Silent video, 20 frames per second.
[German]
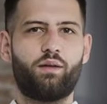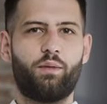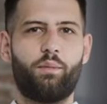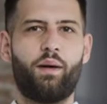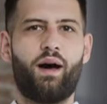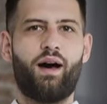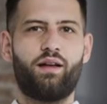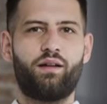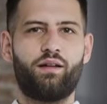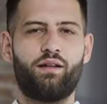einem
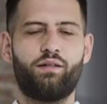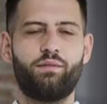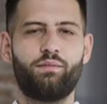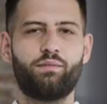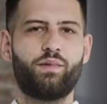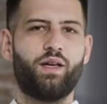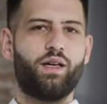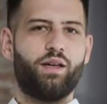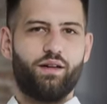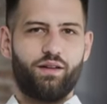Partner,
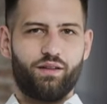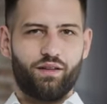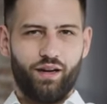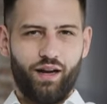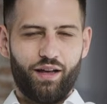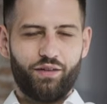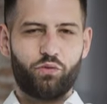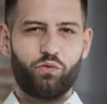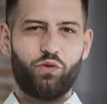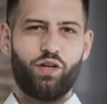dann
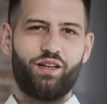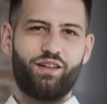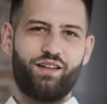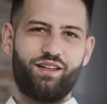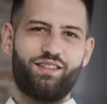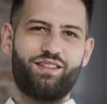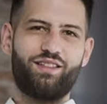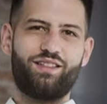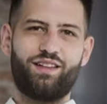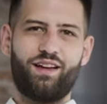hast du da eine
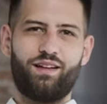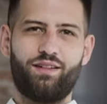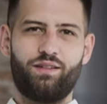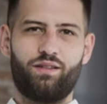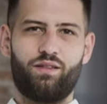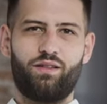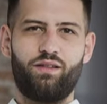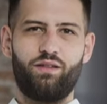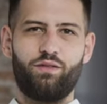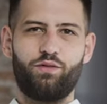richtig geile
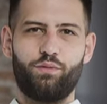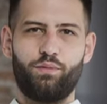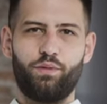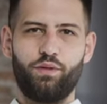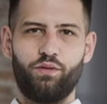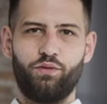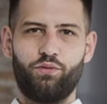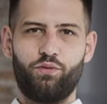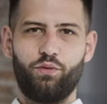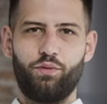
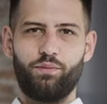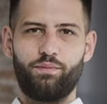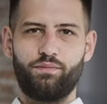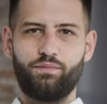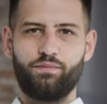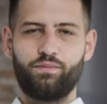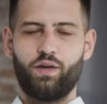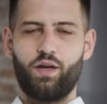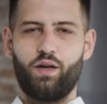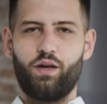Zielgruppe
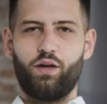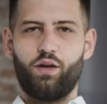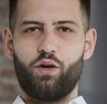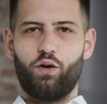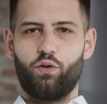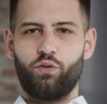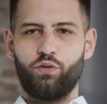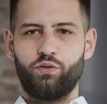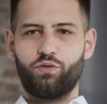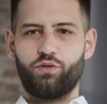gefunden.
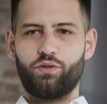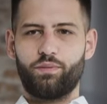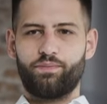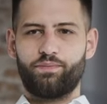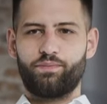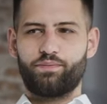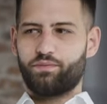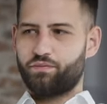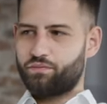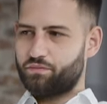Und
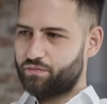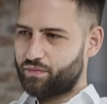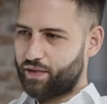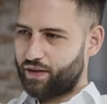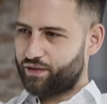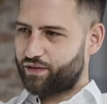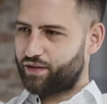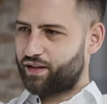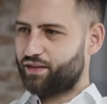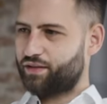
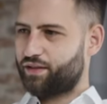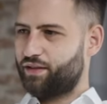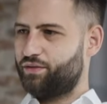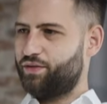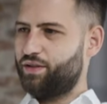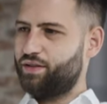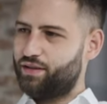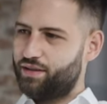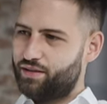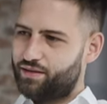das ist ganz, ganz
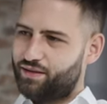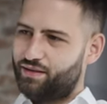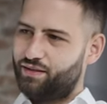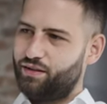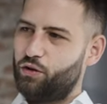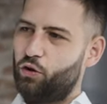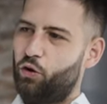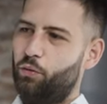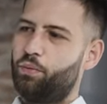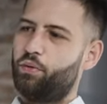wichtig,
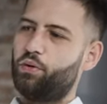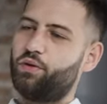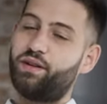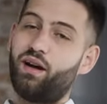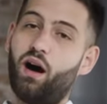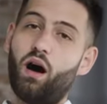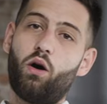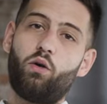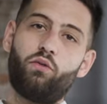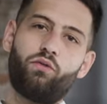Zielgruppe und
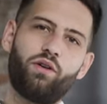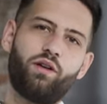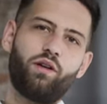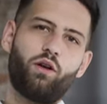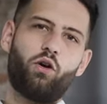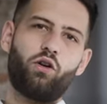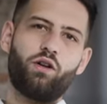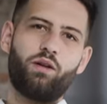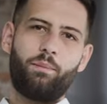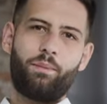daraufhin
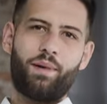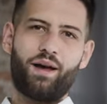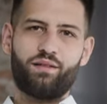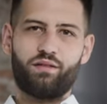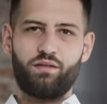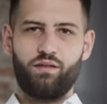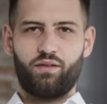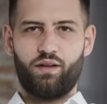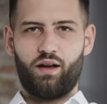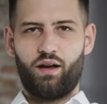auch ein
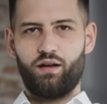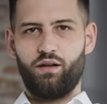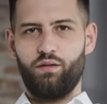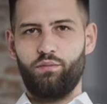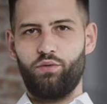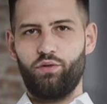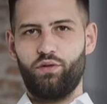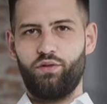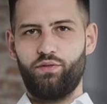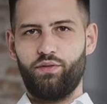passendes
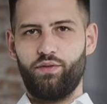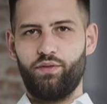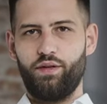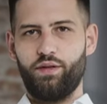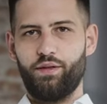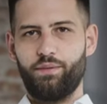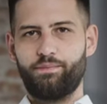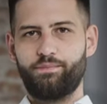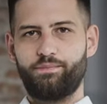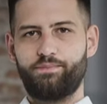Angebot definieren.